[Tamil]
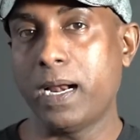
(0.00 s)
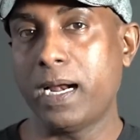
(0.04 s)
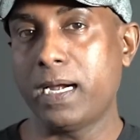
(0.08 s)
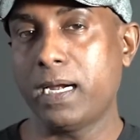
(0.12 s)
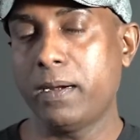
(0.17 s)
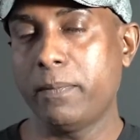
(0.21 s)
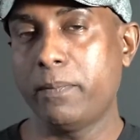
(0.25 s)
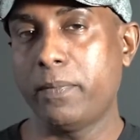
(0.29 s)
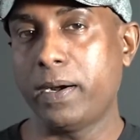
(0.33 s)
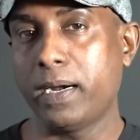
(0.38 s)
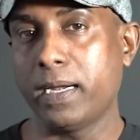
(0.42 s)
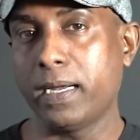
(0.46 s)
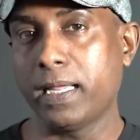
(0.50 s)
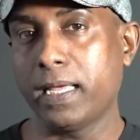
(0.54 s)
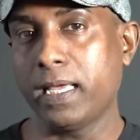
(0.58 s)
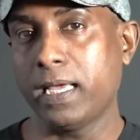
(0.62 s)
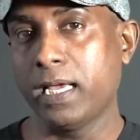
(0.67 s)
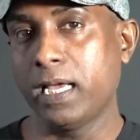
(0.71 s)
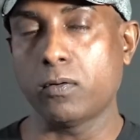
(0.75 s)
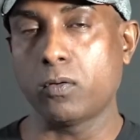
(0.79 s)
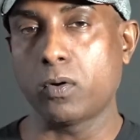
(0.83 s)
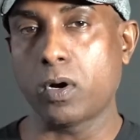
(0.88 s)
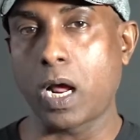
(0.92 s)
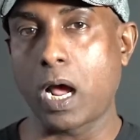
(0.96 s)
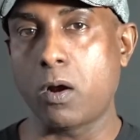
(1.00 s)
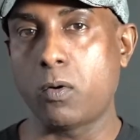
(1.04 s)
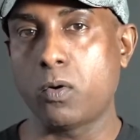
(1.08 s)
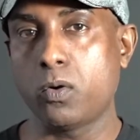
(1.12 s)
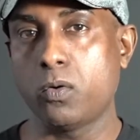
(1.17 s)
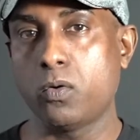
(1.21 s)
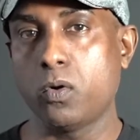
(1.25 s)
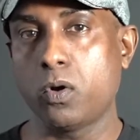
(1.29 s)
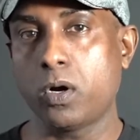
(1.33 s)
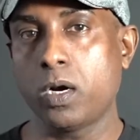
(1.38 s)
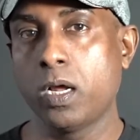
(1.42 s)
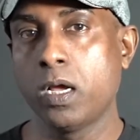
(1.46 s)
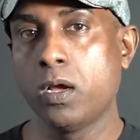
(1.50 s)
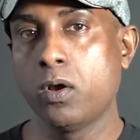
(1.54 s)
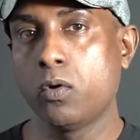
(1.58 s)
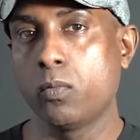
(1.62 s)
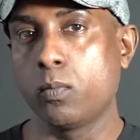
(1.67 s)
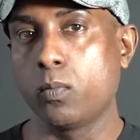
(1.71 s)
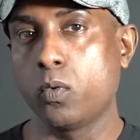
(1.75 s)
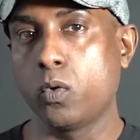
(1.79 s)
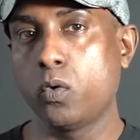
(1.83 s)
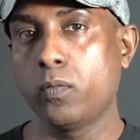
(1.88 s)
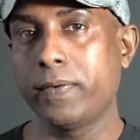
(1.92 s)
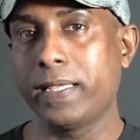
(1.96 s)
பிளண்ட் பண்ணி இந்த ஒரு அவுட்டோர்
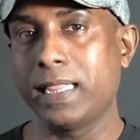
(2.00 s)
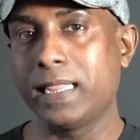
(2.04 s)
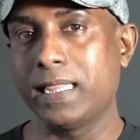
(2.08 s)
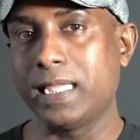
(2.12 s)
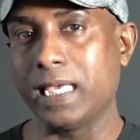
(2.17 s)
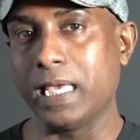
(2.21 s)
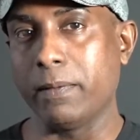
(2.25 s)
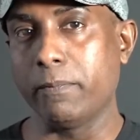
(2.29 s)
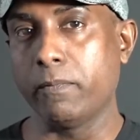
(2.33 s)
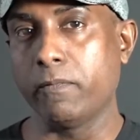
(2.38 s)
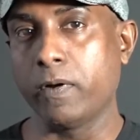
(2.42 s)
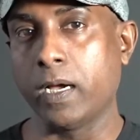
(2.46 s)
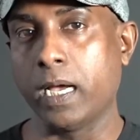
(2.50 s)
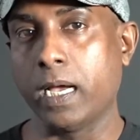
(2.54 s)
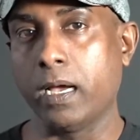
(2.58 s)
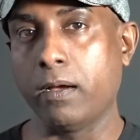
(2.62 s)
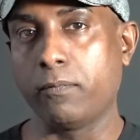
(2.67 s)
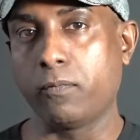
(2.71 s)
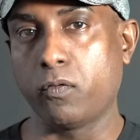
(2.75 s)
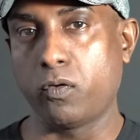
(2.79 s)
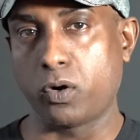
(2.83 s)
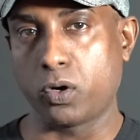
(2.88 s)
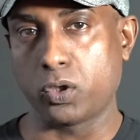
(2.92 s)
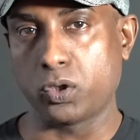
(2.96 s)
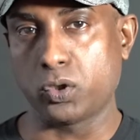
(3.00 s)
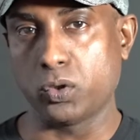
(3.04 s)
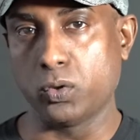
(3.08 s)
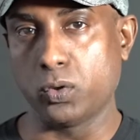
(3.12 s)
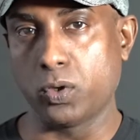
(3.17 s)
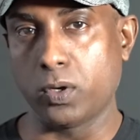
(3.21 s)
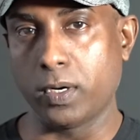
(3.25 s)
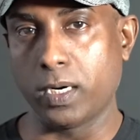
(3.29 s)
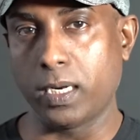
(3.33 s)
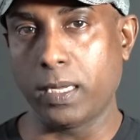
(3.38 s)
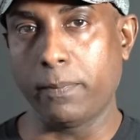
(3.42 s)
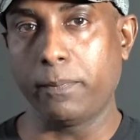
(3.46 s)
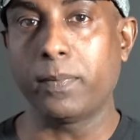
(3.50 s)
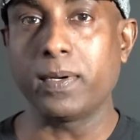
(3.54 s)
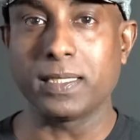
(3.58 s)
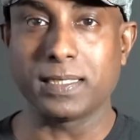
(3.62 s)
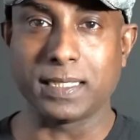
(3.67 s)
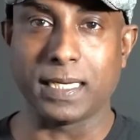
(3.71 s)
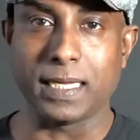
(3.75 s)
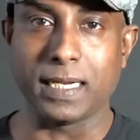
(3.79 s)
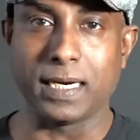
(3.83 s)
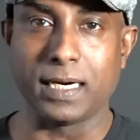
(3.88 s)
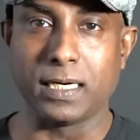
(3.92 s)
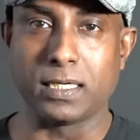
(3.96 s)
மூவி தீம் ஃபோட்டோ ஷூட் ஒன்று
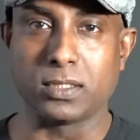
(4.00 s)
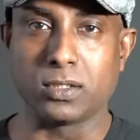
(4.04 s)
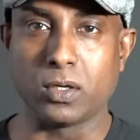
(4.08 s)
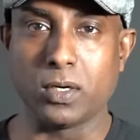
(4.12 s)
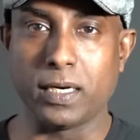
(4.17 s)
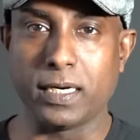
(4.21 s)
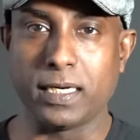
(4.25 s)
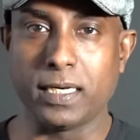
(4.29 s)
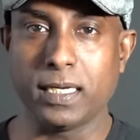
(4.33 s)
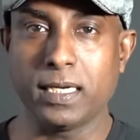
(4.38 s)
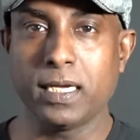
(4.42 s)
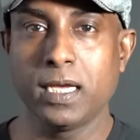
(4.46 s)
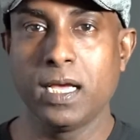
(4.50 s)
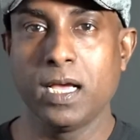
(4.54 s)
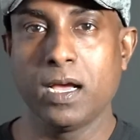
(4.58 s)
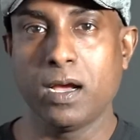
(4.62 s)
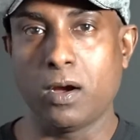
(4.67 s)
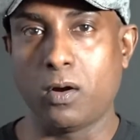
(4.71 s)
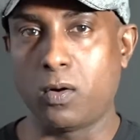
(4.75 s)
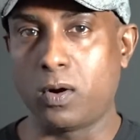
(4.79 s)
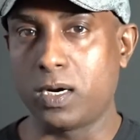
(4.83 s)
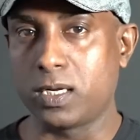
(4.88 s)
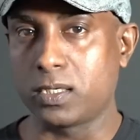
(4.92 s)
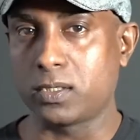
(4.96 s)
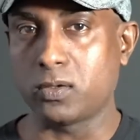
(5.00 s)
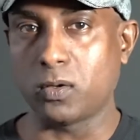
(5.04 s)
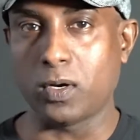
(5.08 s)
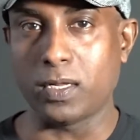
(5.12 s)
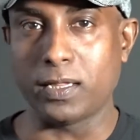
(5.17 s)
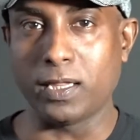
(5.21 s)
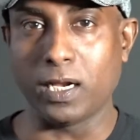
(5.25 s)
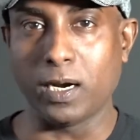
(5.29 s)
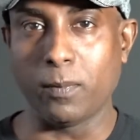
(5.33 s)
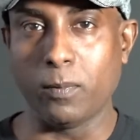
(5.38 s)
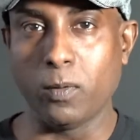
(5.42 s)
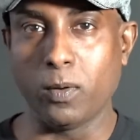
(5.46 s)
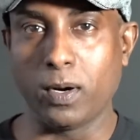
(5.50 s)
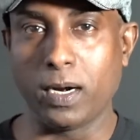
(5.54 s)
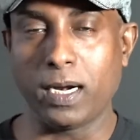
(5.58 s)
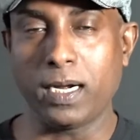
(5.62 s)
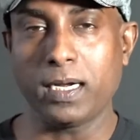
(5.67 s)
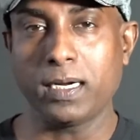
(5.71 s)
எப்படி செய்கிறேன்னு சொல்லிட்டு உங்களுக்கு சொல்லித்தர போகிறேன்